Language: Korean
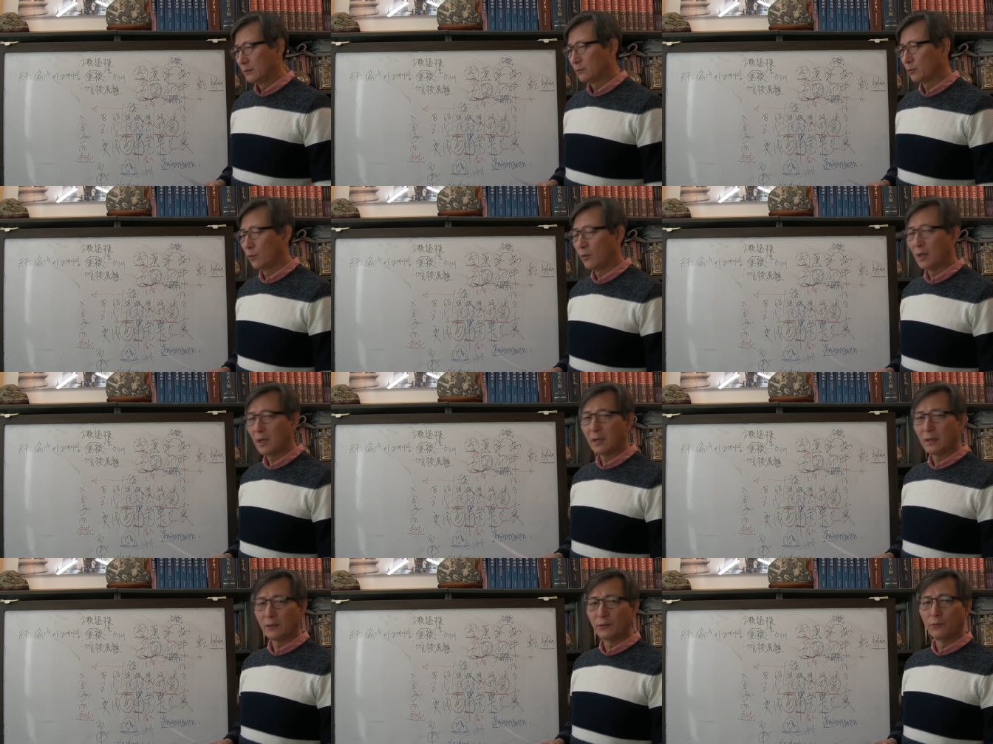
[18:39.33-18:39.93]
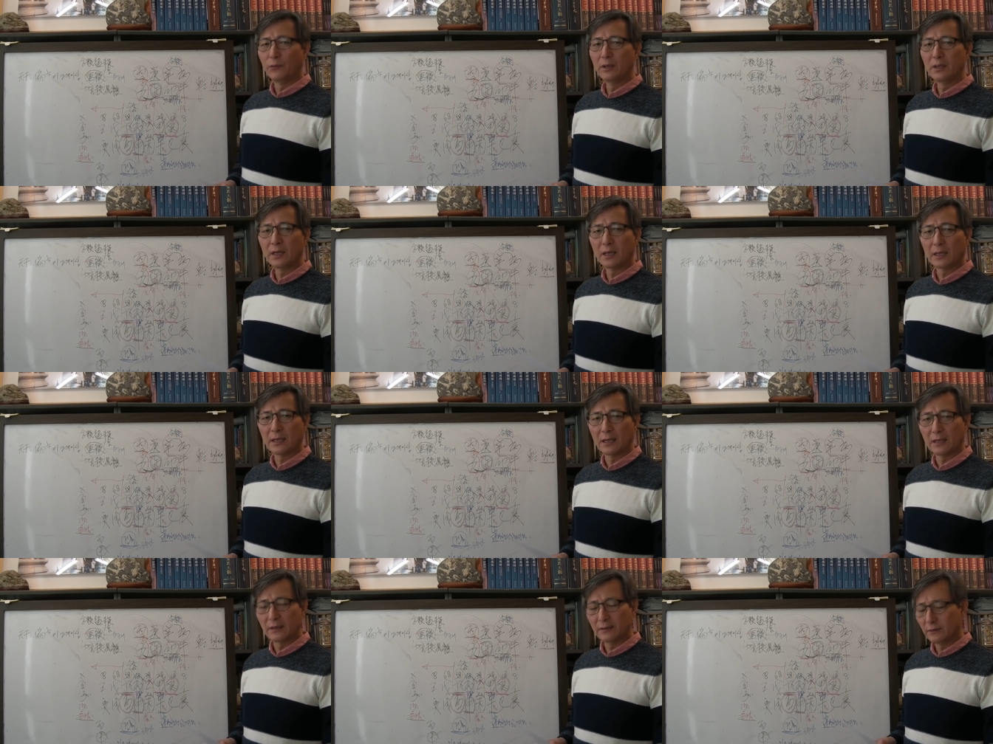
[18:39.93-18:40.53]
도화가
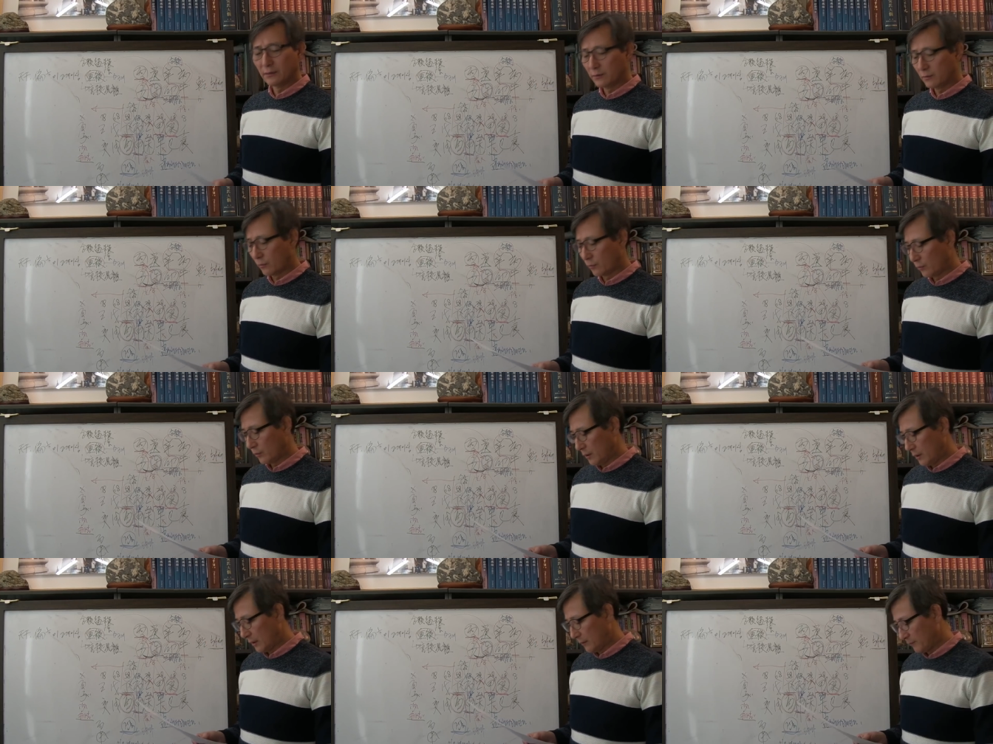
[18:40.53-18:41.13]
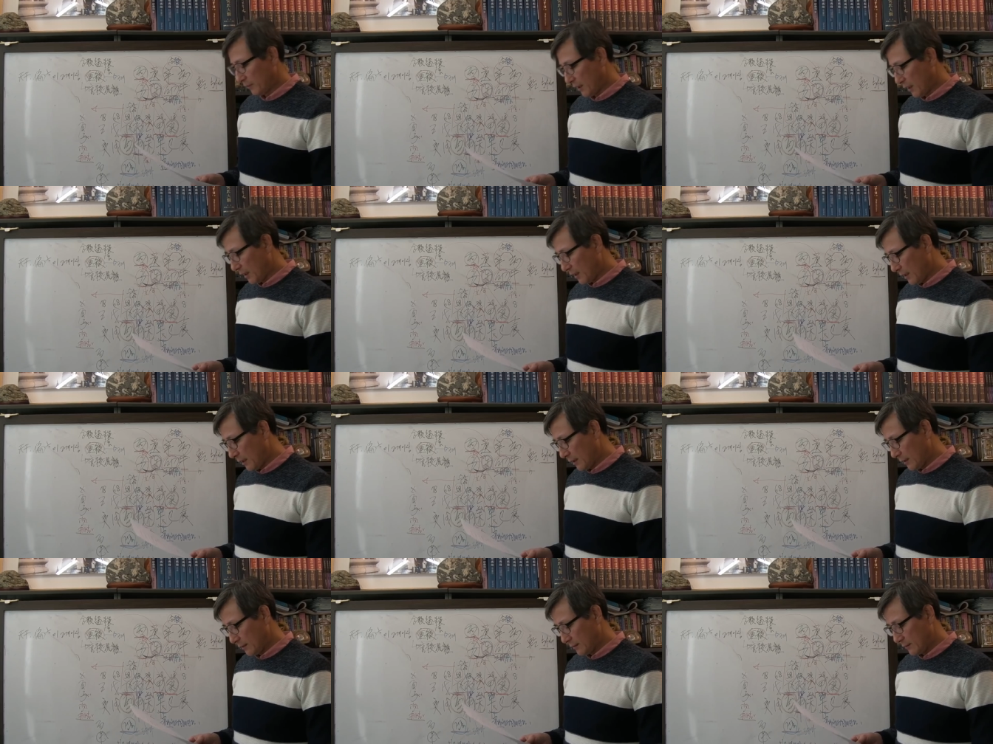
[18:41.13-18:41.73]
워낙 강해져 들어오기
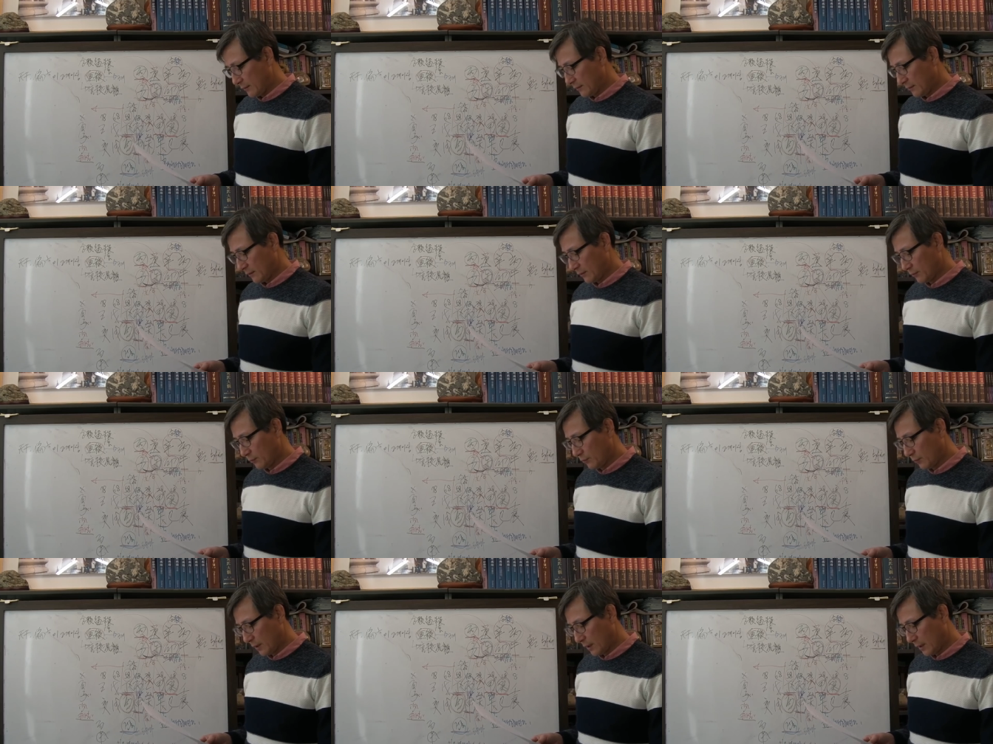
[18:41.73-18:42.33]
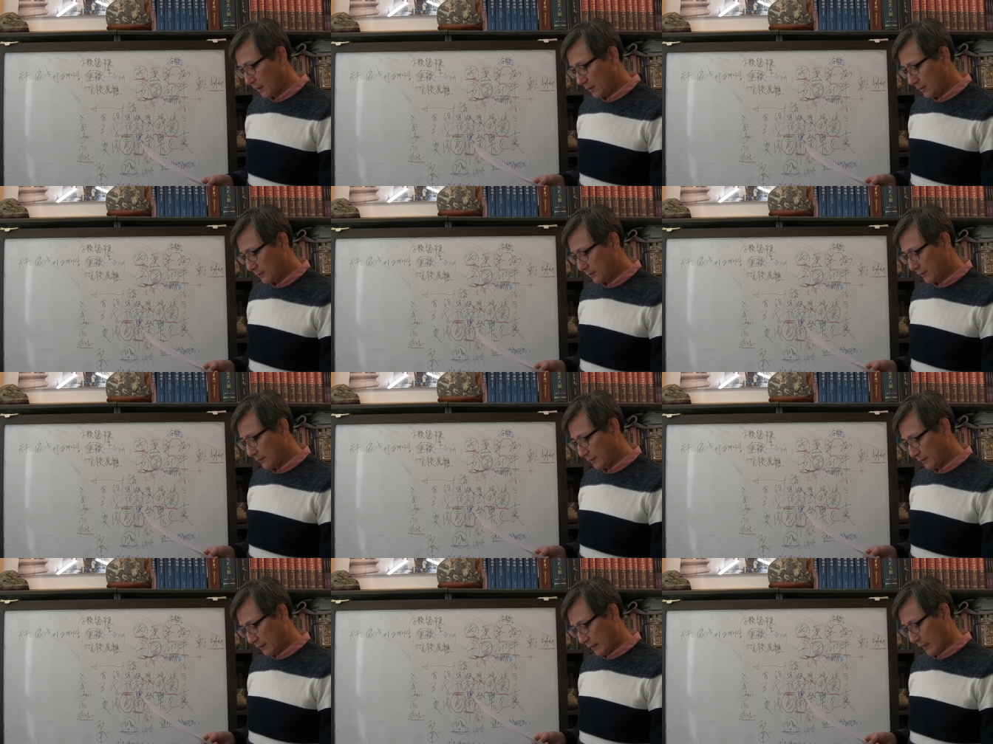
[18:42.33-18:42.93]
때문에 그런 경우가 있을
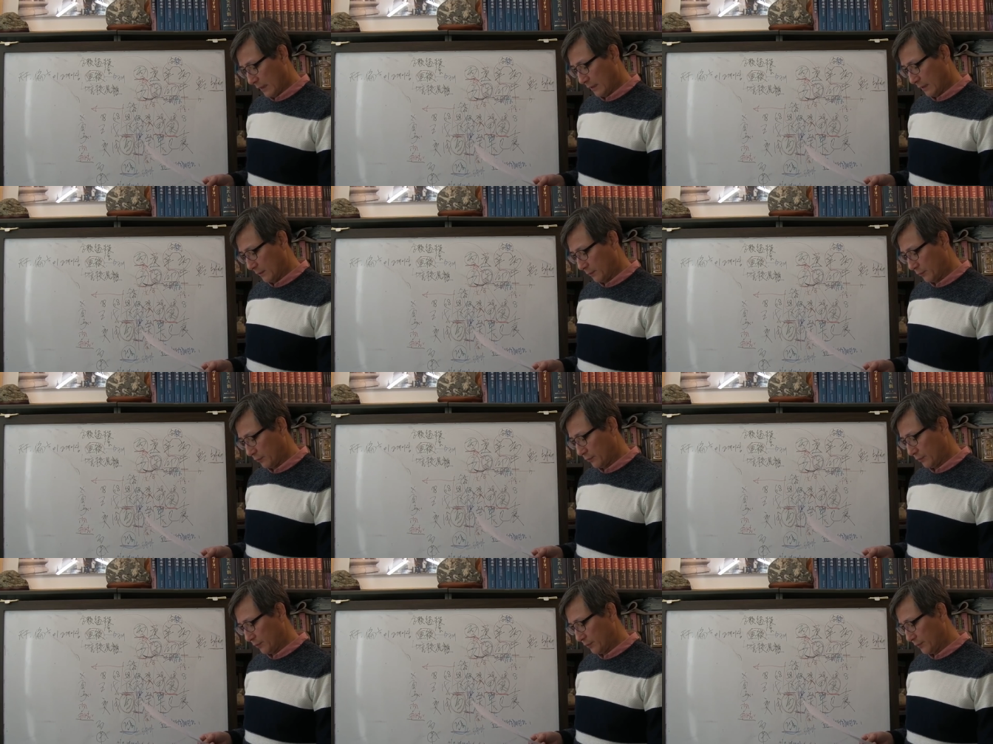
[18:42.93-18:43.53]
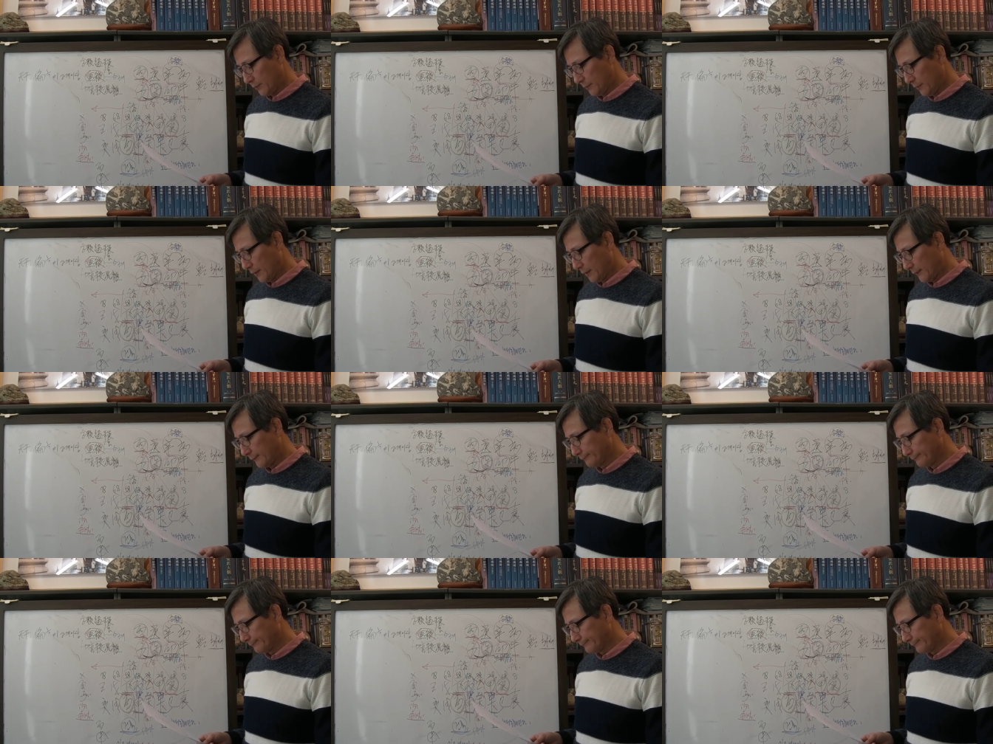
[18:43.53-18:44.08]
것이다. 이렇게 볼 수 있습니다.